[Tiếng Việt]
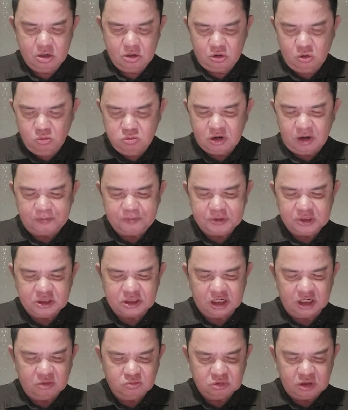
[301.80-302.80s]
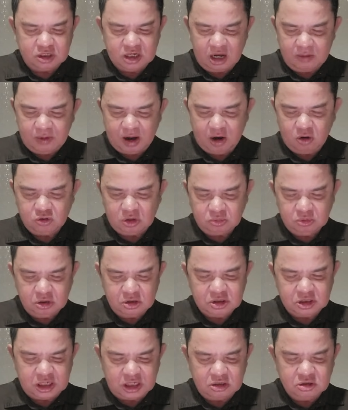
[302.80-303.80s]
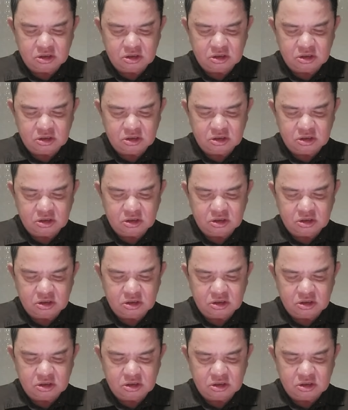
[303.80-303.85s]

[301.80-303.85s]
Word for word: cung cấp chia sẻ thông tin giả mạo, thông tin sai